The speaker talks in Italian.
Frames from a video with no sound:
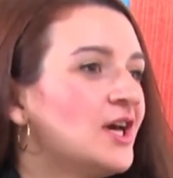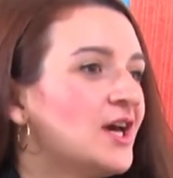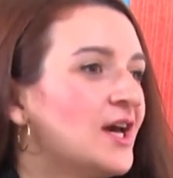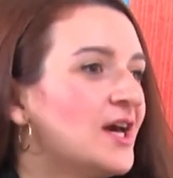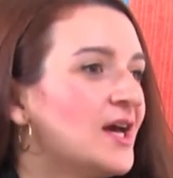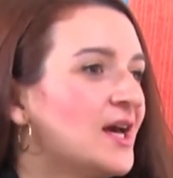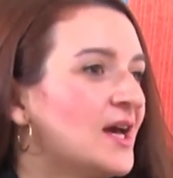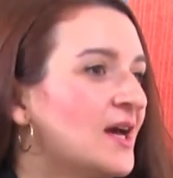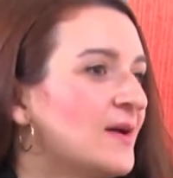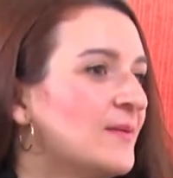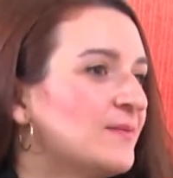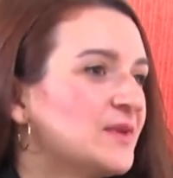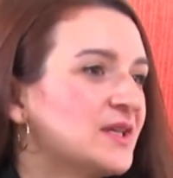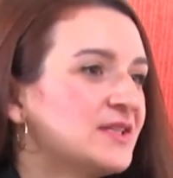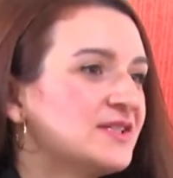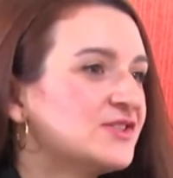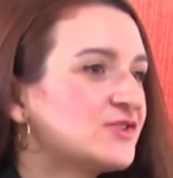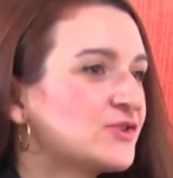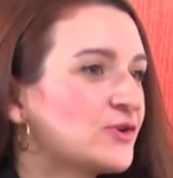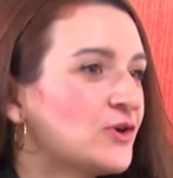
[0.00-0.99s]
eh,
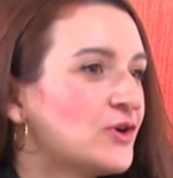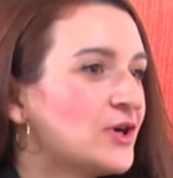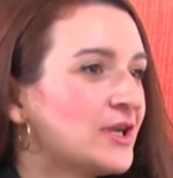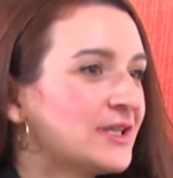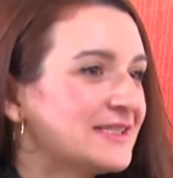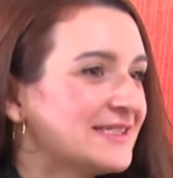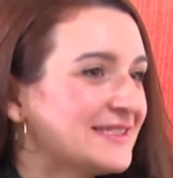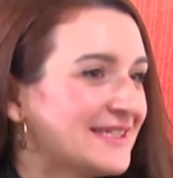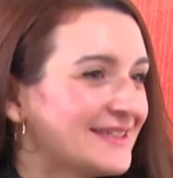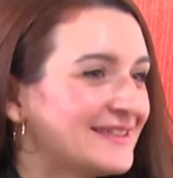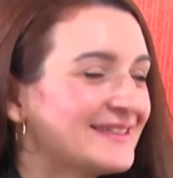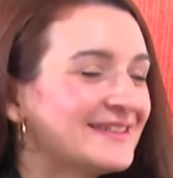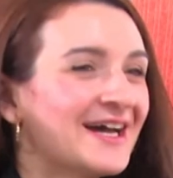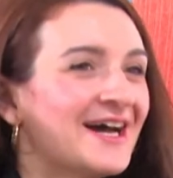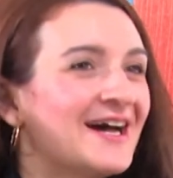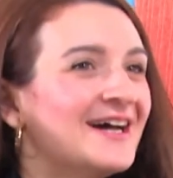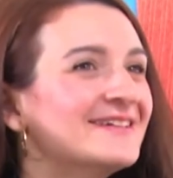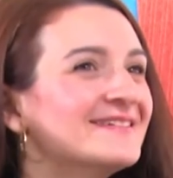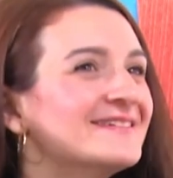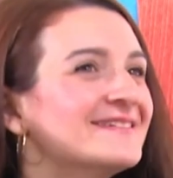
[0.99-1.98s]
disco anni
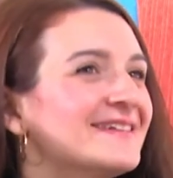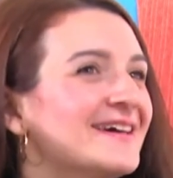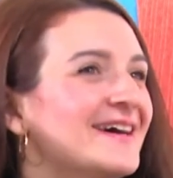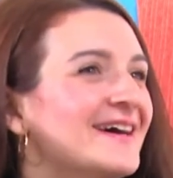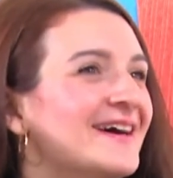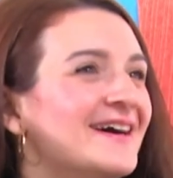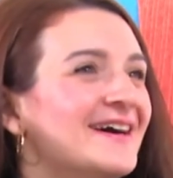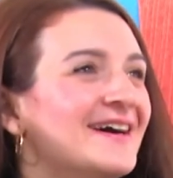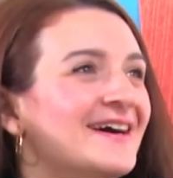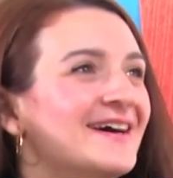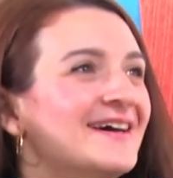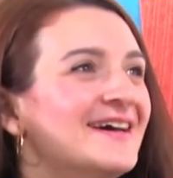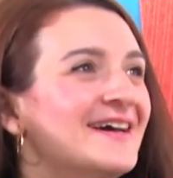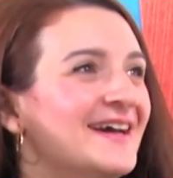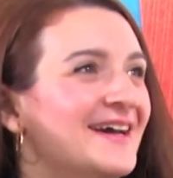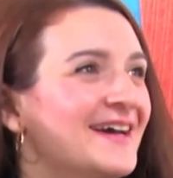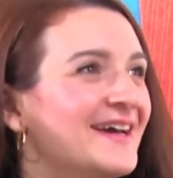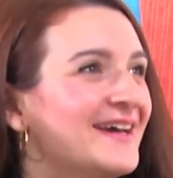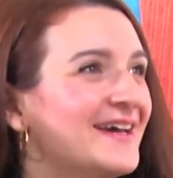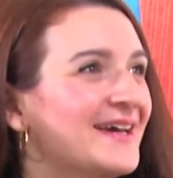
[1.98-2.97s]
70,
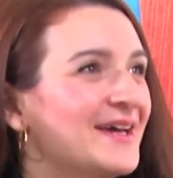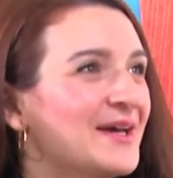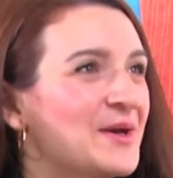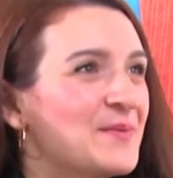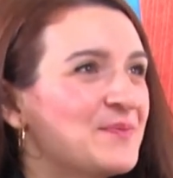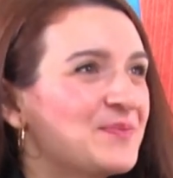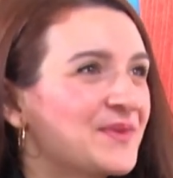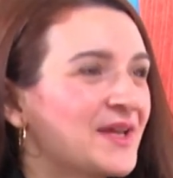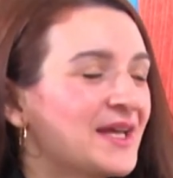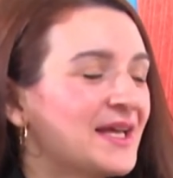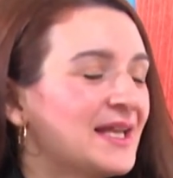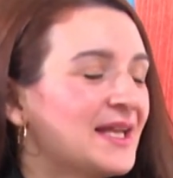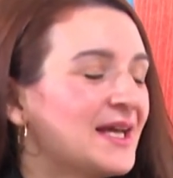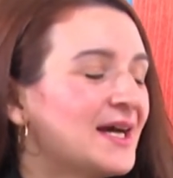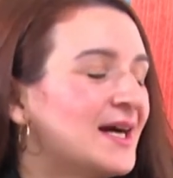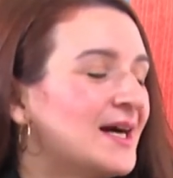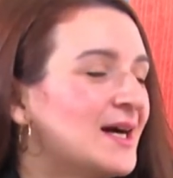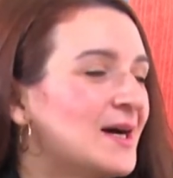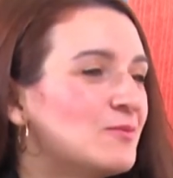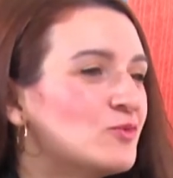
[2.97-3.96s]
eh,
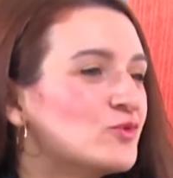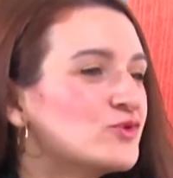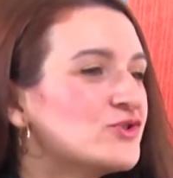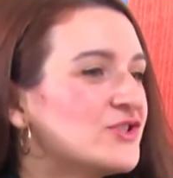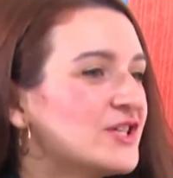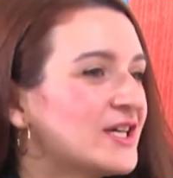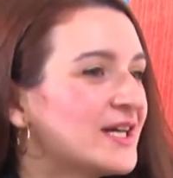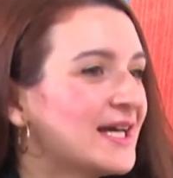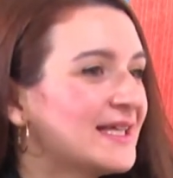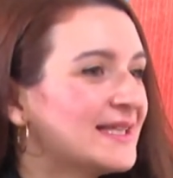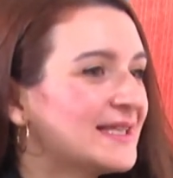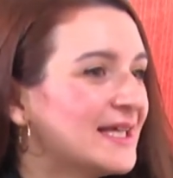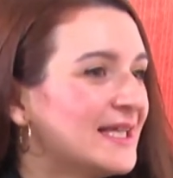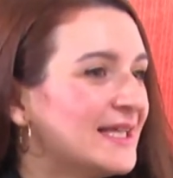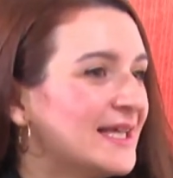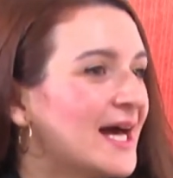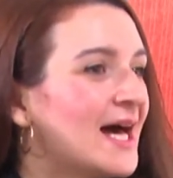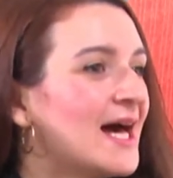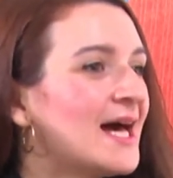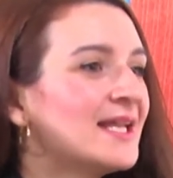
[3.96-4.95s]
la musica
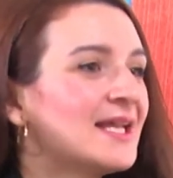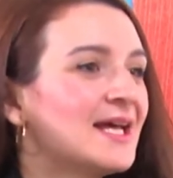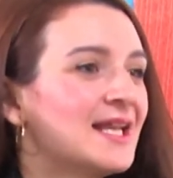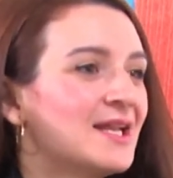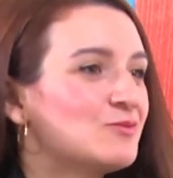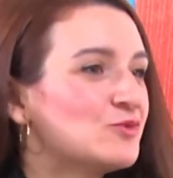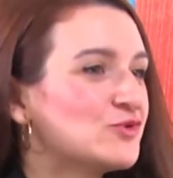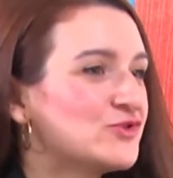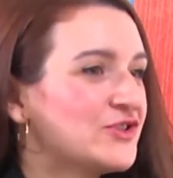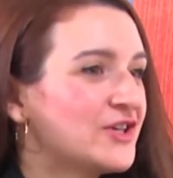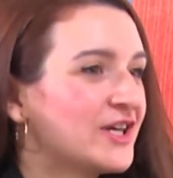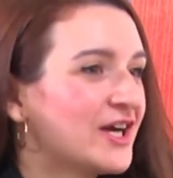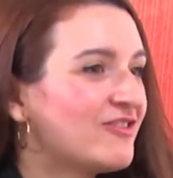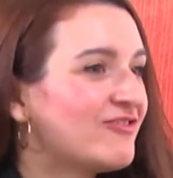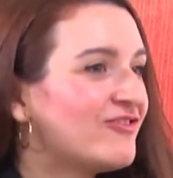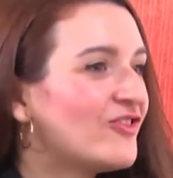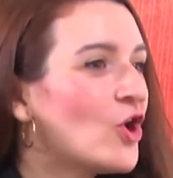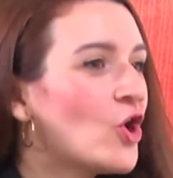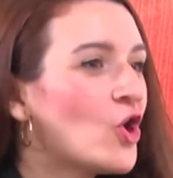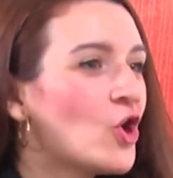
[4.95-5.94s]
italiana, la musica
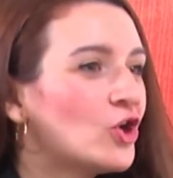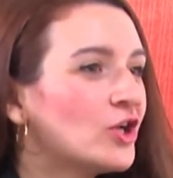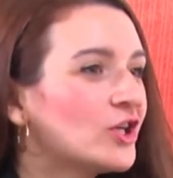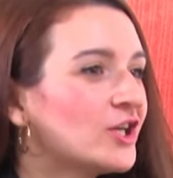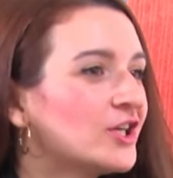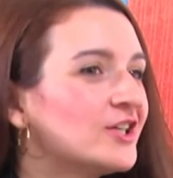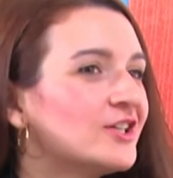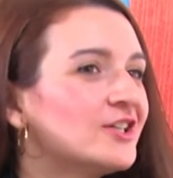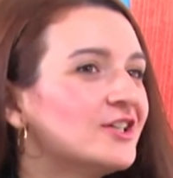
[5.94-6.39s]
folk,